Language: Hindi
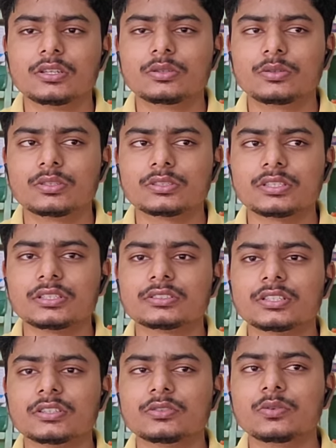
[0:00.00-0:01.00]
तो किसान
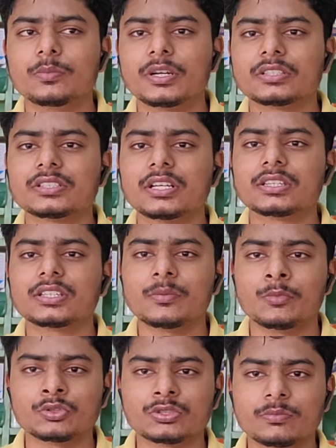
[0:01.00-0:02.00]
साथियों बरसात के
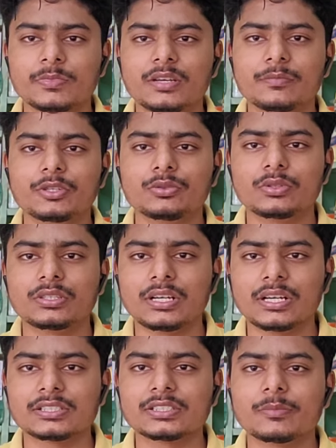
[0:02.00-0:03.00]
मौसम में हमें यूरिया
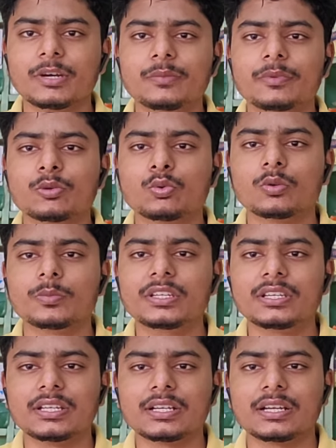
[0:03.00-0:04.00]
का इस्तेमाल बिल्कुल भी
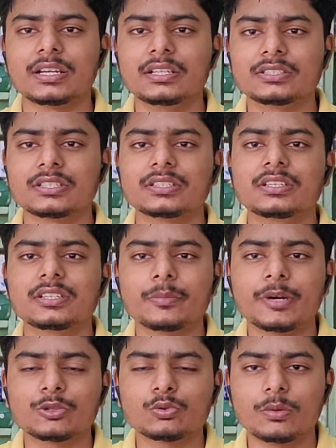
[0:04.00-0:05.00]
नहीं करना चाहिए ये
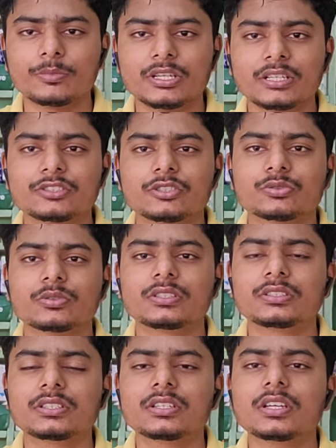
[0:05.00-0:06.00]
बात को आप ध्यान से सुन
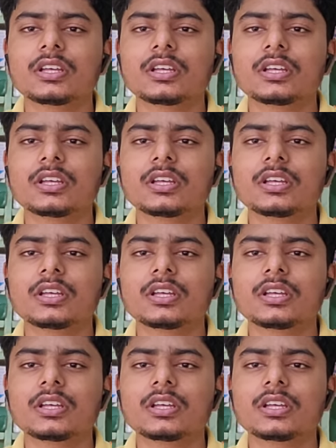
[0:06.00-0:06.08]
लीजिए